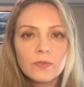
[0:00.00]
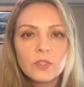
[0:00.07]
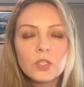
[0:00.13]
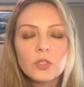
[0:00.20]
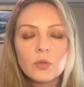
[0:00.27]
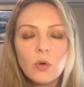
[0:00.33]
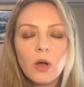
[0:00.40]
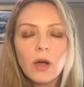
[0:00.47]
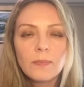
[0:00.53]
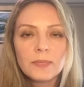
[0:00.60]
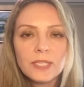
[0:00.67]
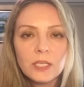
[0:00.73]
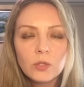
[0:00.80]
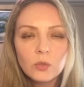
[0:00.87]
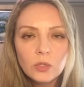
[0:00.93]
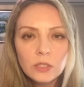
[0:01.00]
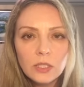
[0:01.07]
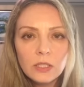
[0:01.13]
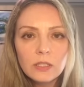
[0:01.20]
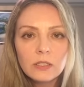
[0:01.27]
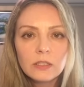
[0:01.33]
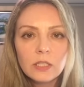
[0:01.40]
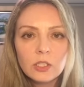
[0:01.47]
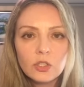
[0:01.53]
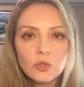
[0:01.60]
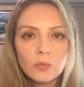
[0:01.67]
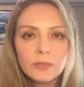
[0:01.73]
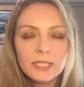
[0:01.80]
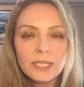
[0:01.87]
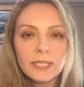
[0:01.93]
Все абсолютно
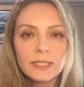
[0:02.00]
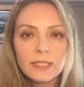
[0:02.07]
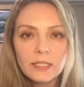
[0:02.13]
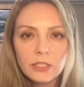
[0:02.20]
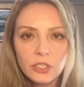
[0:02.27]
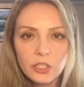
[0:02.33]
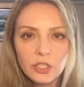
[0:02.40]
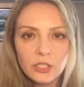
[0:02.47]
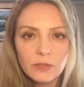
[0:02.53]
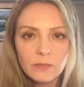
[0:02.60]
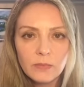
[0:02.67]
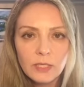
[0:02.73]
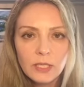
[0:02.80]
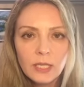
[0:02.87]
должно быть идентичным.